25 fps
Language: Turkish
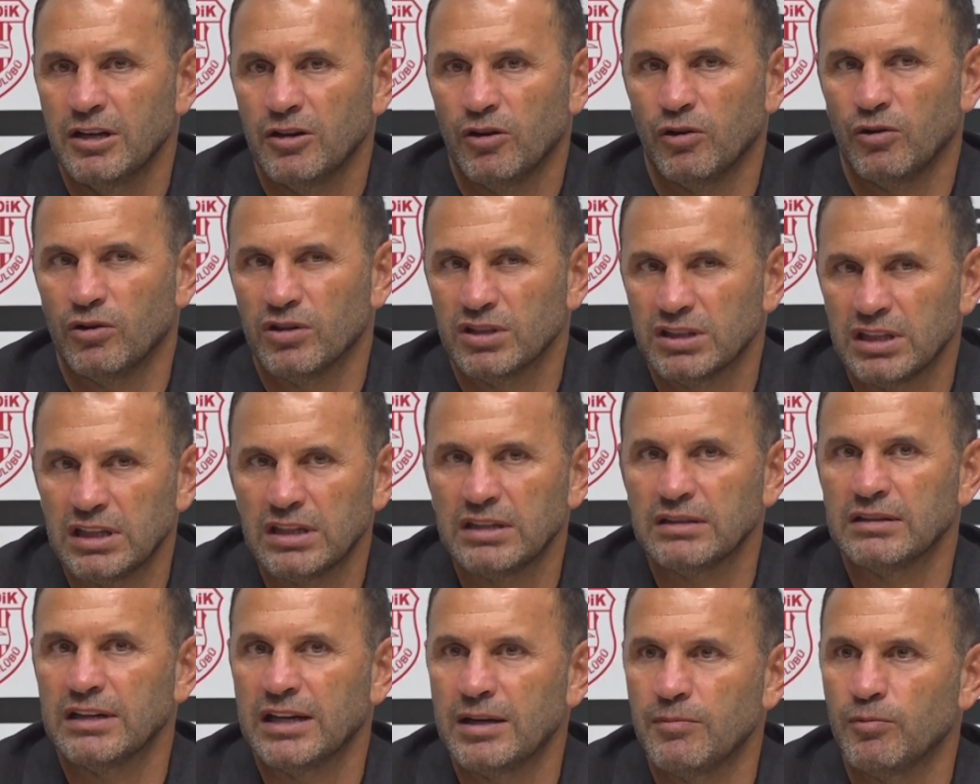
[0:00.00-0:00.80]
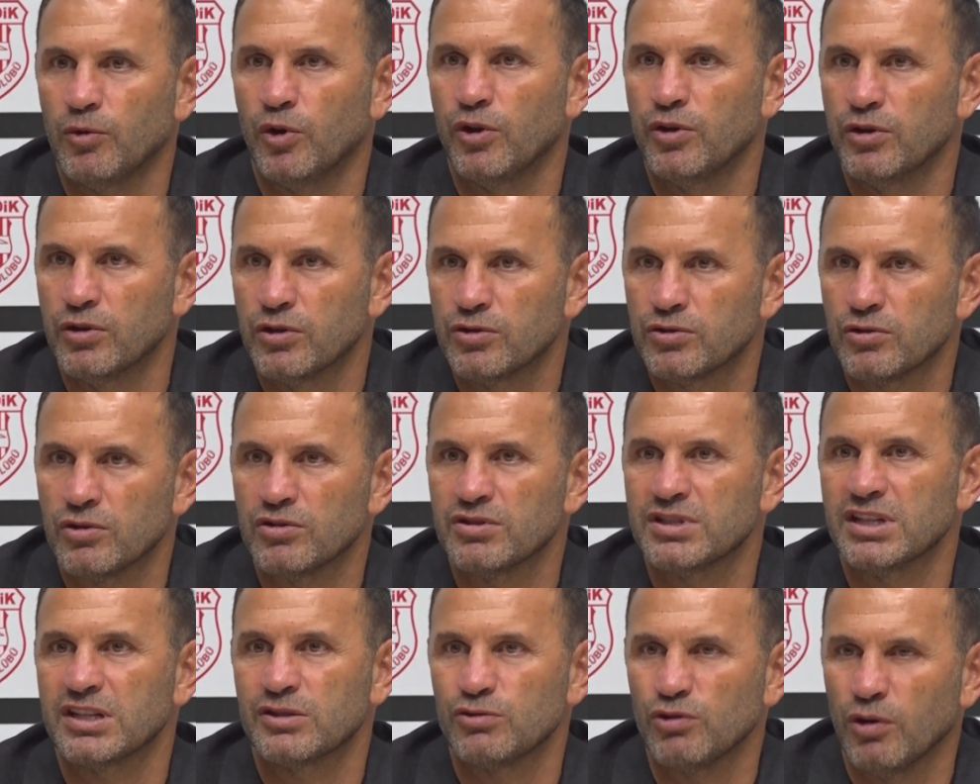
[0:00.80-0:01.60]
Orada hem oyunu
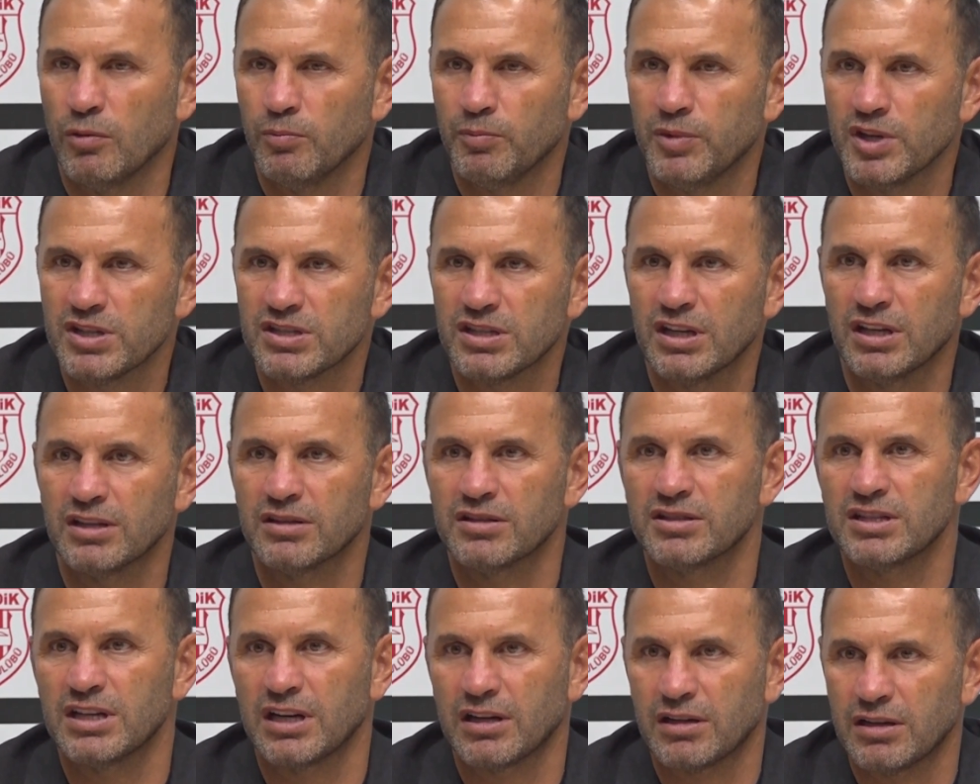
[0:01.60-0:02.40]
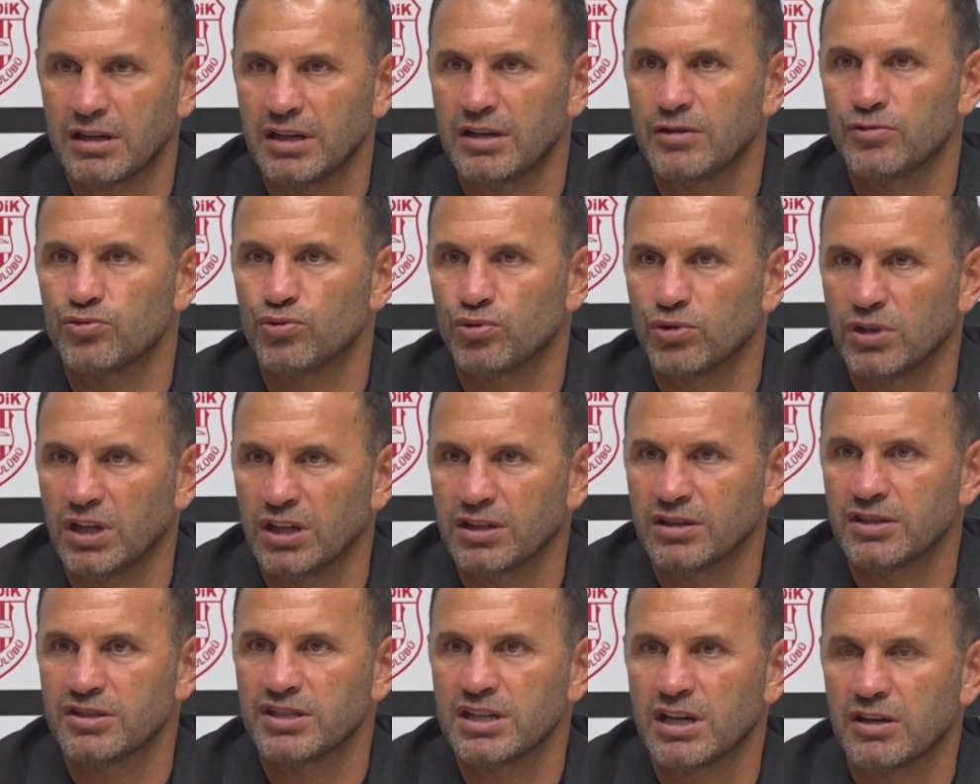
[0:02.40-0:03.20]
çözecek, son pası atacak, e, şutu
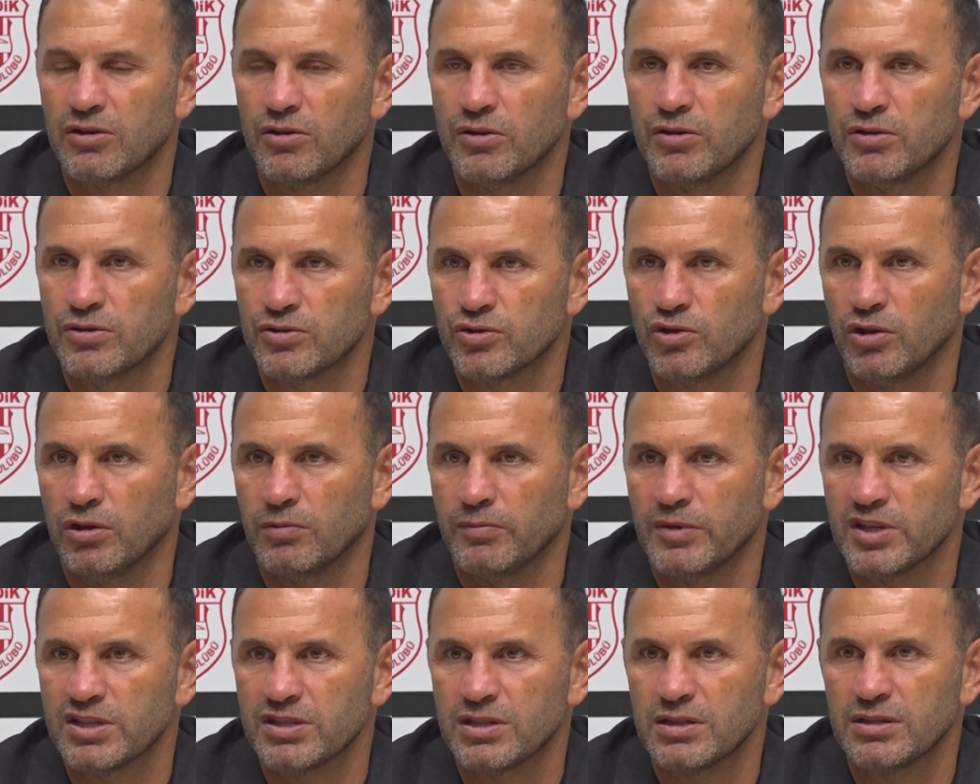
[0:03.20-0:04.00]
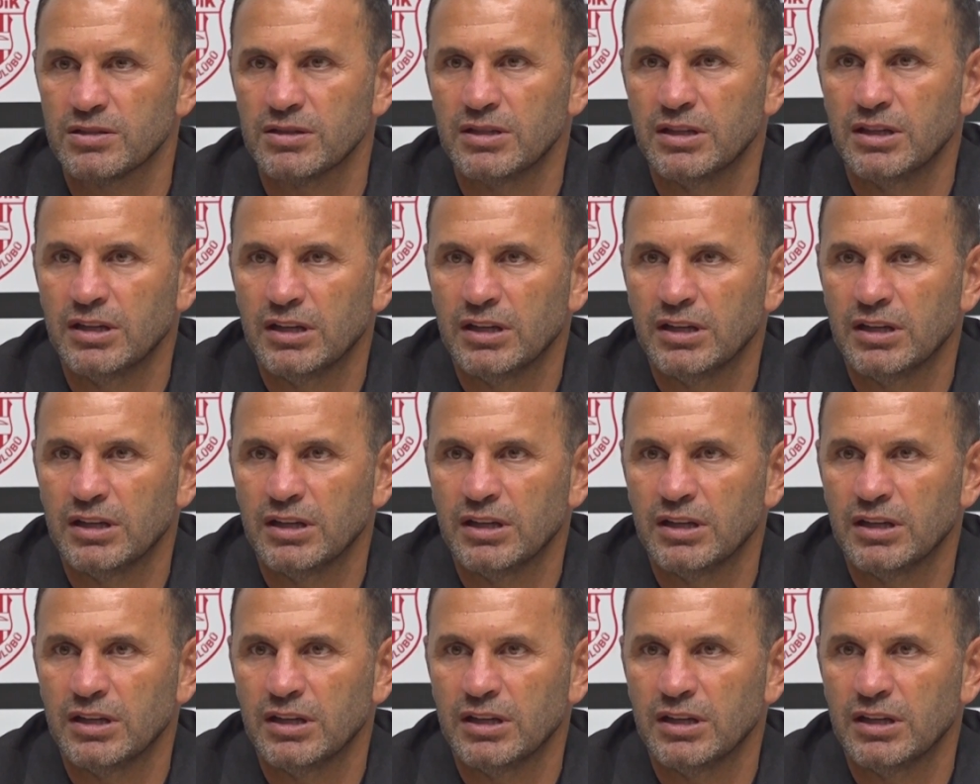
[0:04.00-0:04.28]
atacak oyuncu olması.